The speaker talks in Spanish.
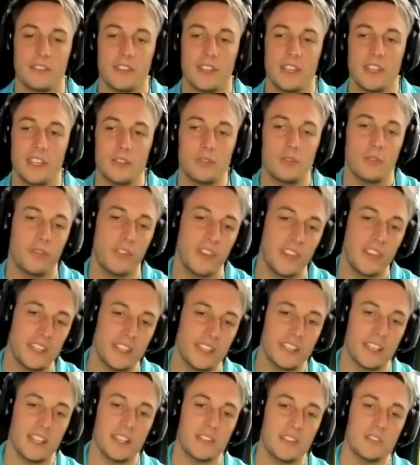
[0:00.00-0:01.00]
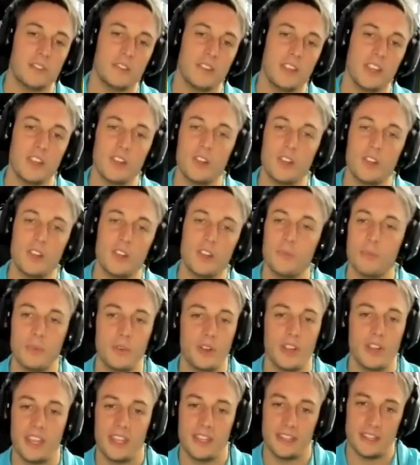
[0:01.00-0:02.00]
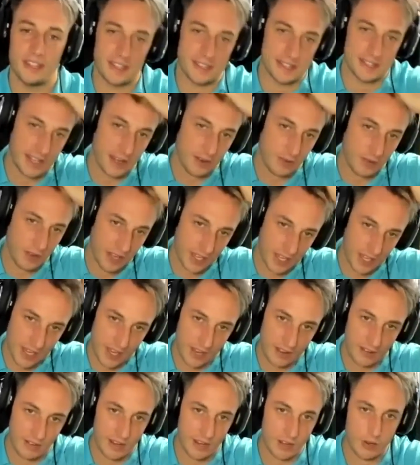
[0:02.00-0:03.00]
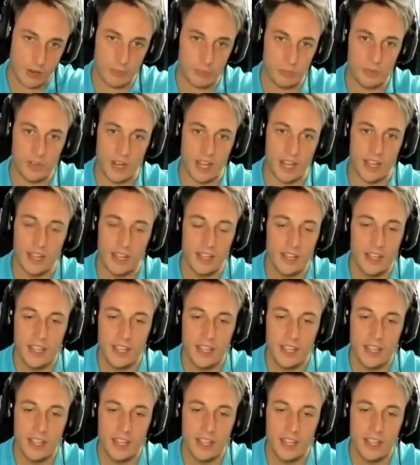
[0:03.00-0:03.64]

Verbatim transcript: y sufriste tanto, es como, e, es, algo increíble, es como una,